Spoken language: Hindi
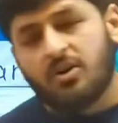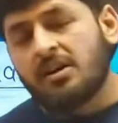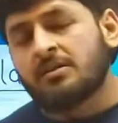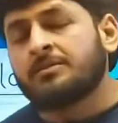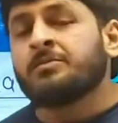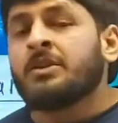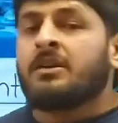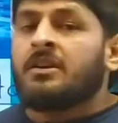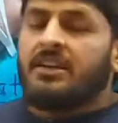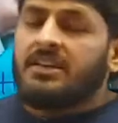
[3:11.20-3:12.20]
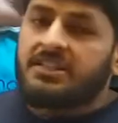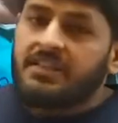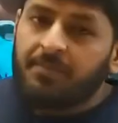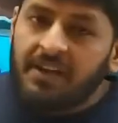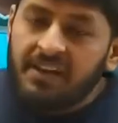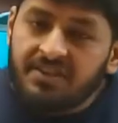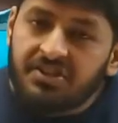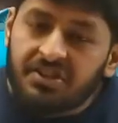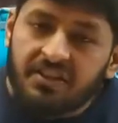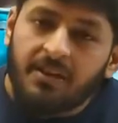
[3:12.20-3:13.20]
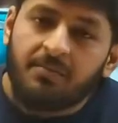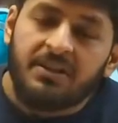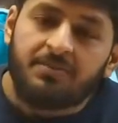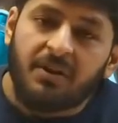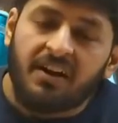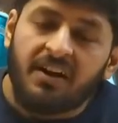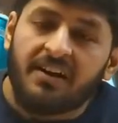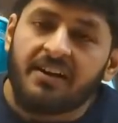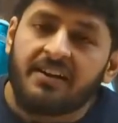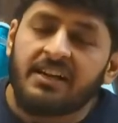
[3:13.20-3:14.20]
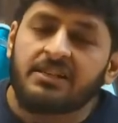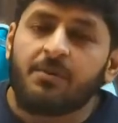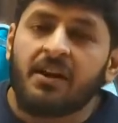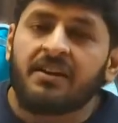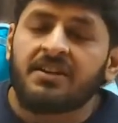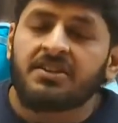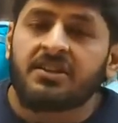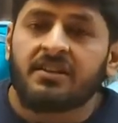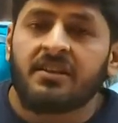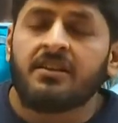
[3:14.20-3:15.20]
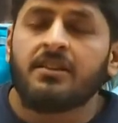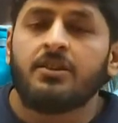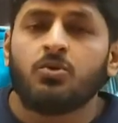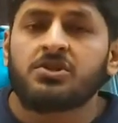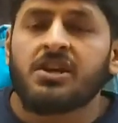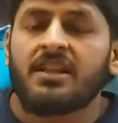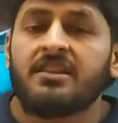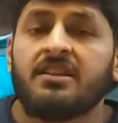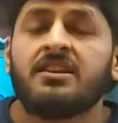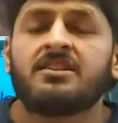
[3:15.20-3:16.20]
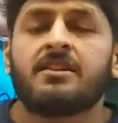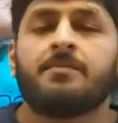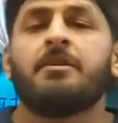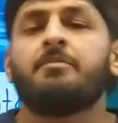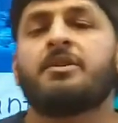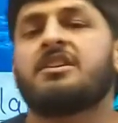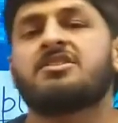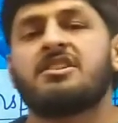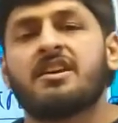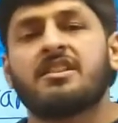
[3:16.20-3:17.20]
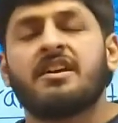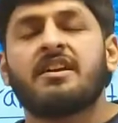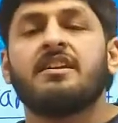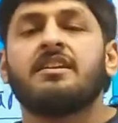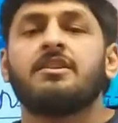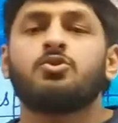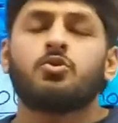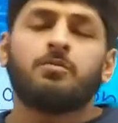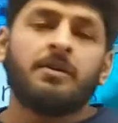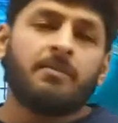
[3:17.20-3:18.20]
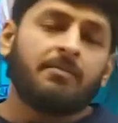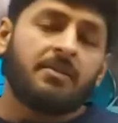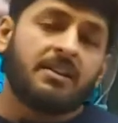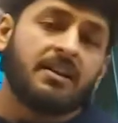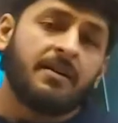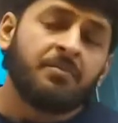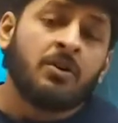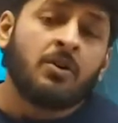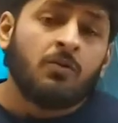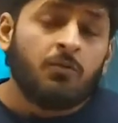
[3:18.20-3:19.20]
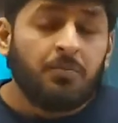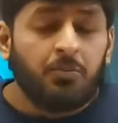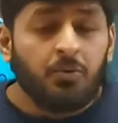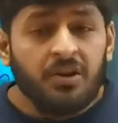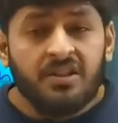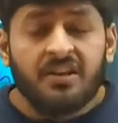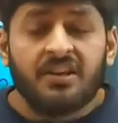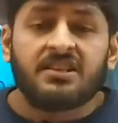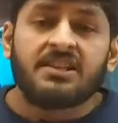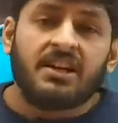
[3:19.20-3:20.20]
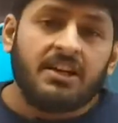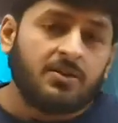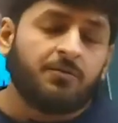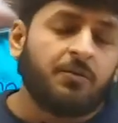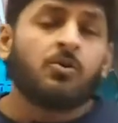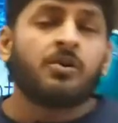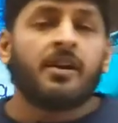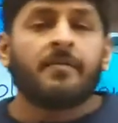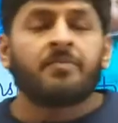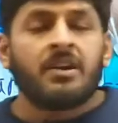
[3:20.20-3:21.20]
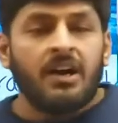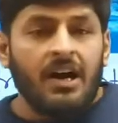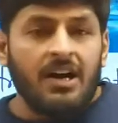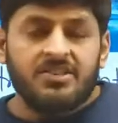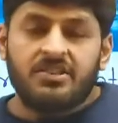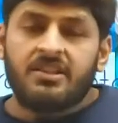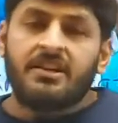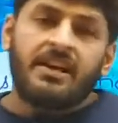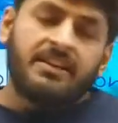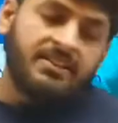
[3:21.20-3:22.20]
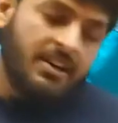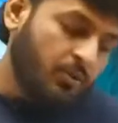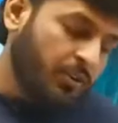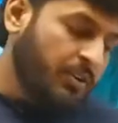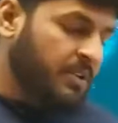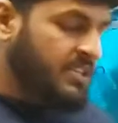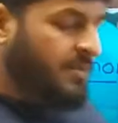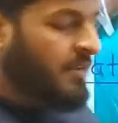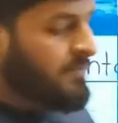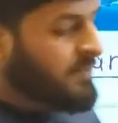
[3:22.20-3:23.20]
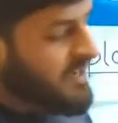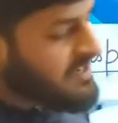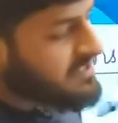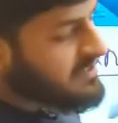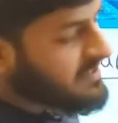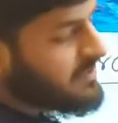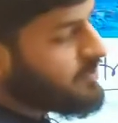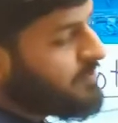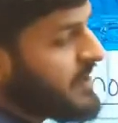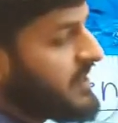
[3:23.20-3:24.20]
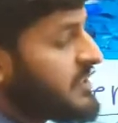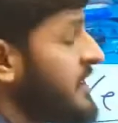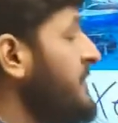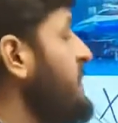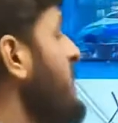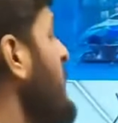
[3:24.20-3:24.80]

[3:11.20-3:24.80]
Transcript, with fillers: क्या होगा इससे पहले जितने भी इस प्रकार के ट्रांसप्लांटेशन की न्यूज़ आती थी सब में पता चलता था कि ये जो भी मामला था वो पूरी तरीके से असफल हो गया आज तक ऐसा कोई भी सफल प्रयास नहीं हो पाया था